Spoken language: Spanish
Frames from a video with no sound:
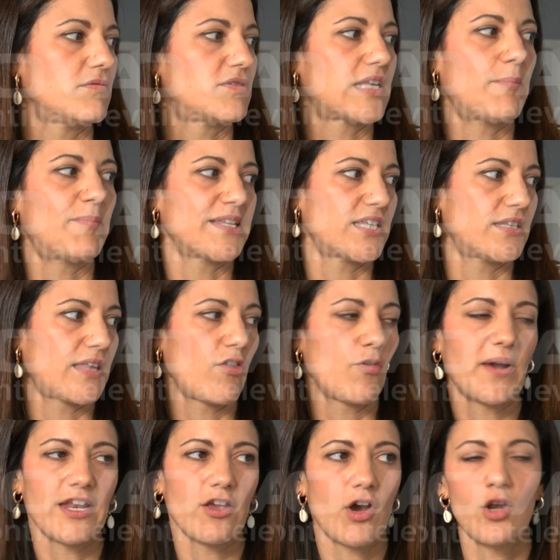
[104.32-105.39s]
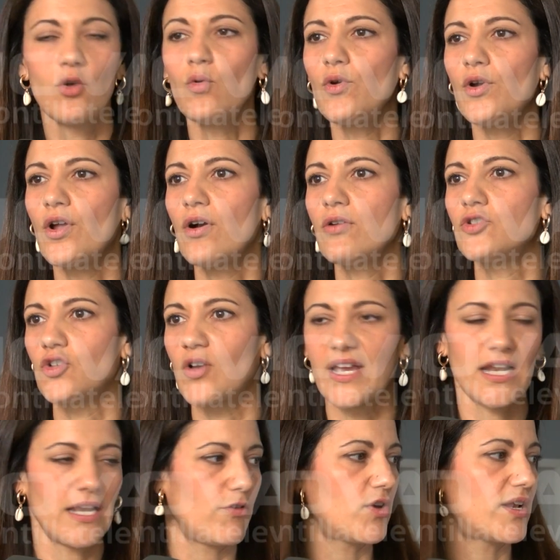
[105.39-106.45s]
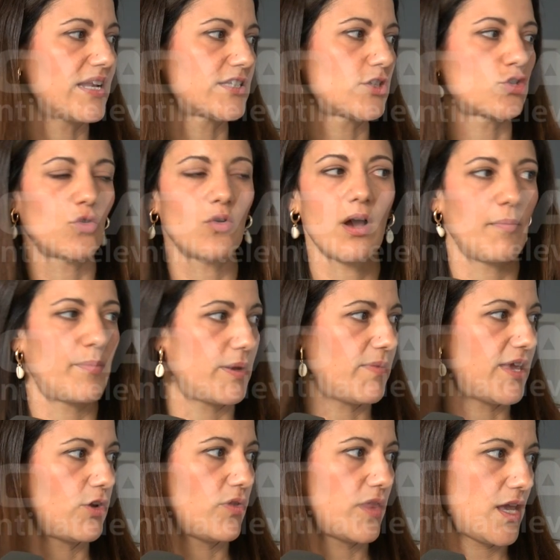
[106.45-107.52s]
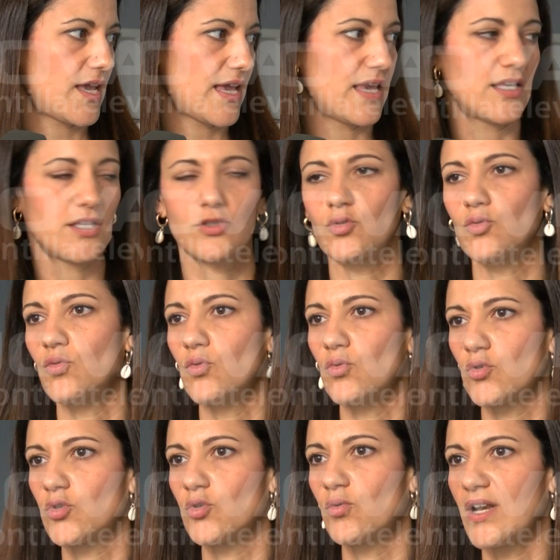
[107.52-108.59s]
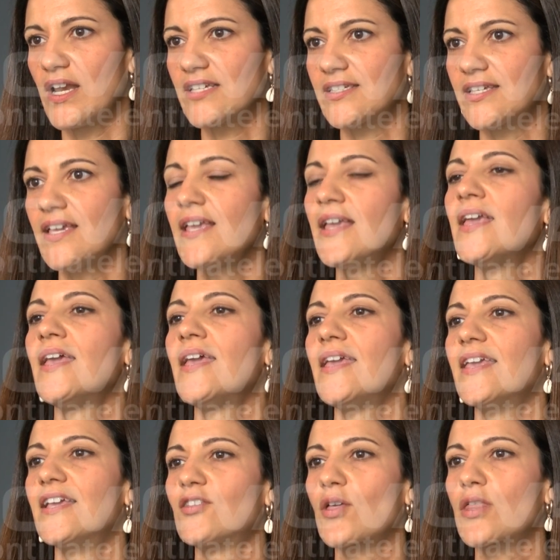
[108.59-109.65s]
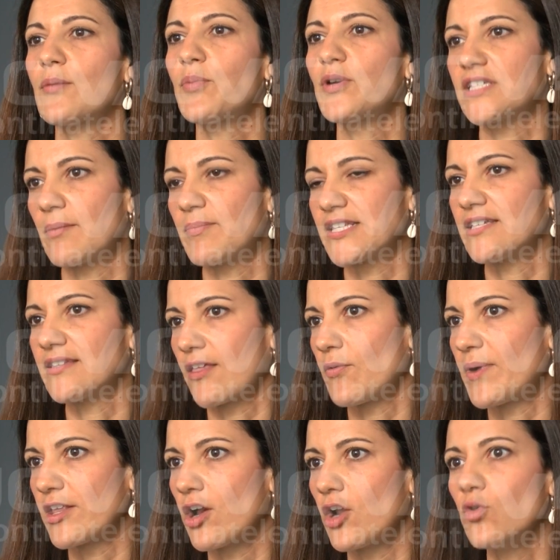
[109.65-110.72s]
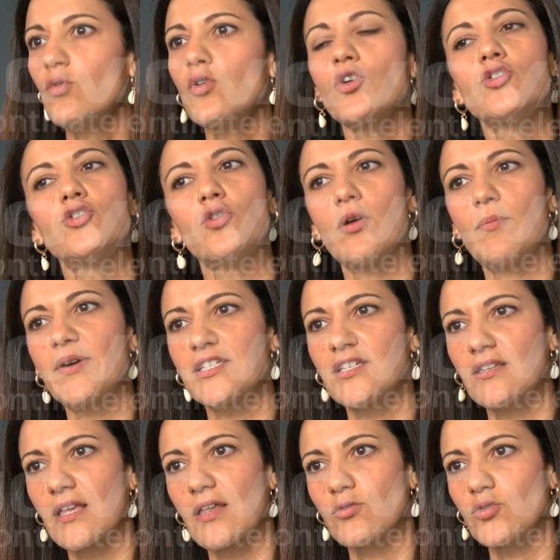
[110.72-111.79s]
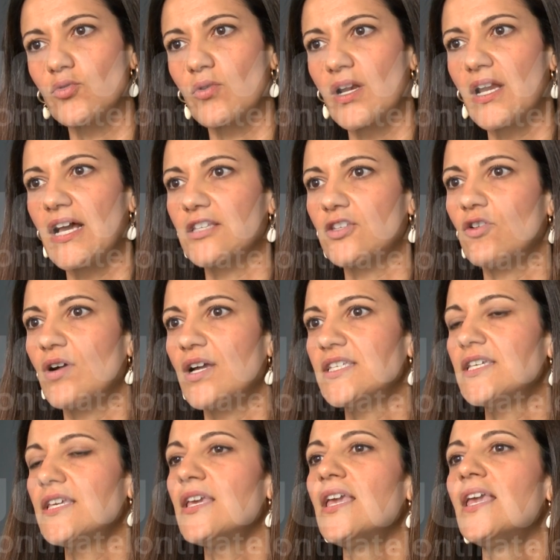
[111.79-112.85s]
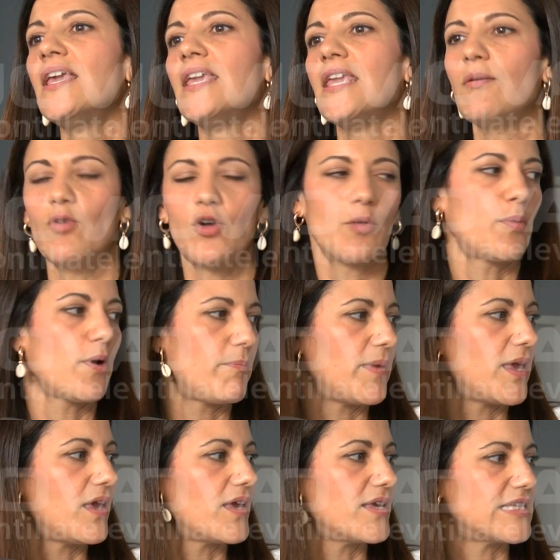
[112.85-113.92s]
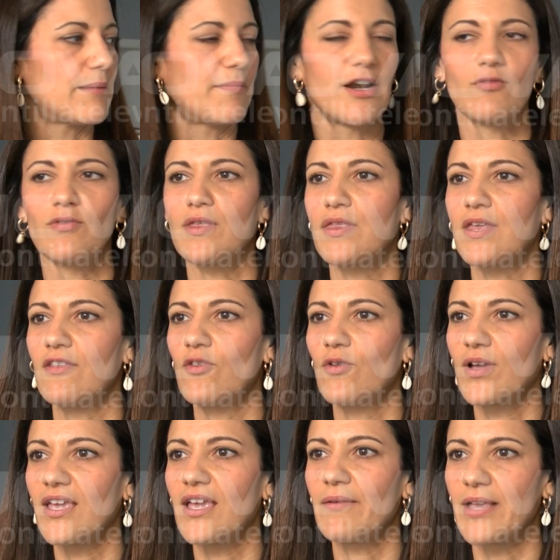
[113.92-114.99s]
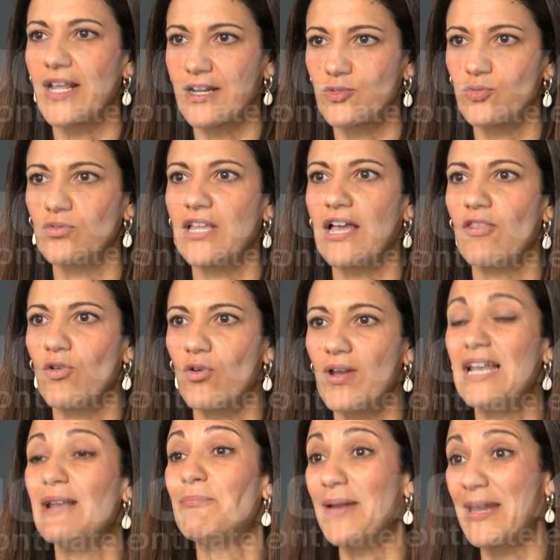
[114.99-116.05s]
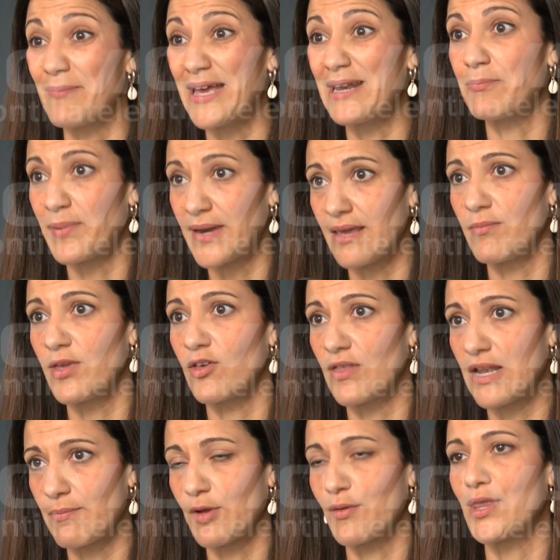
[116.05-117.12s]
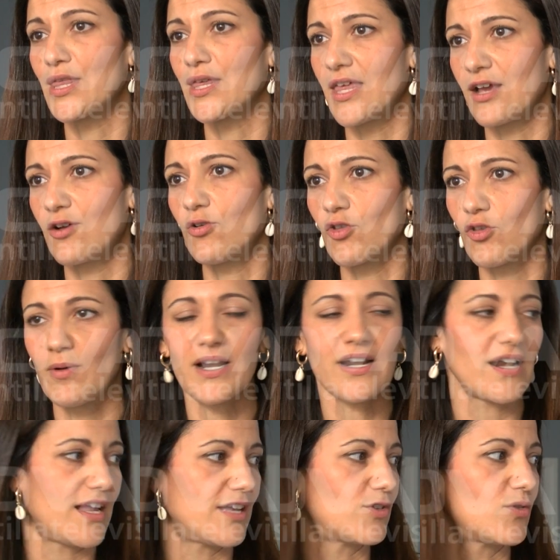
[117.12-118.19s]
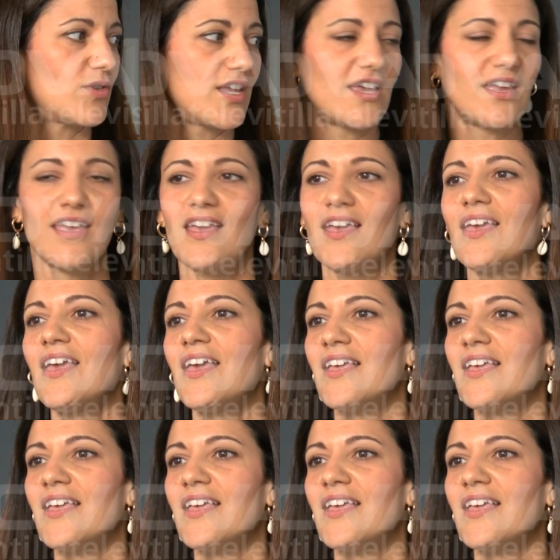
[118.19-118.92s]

se han presentado varios alumnos, yo es que le doy clase solo a primero de que su, su clase y entonces pues se han presentado varios alumnos, yo he presentado su relato allí y bueno pues me llamaron diciendo que había resultado el primer premio de la provincia de Córdoba, el relato de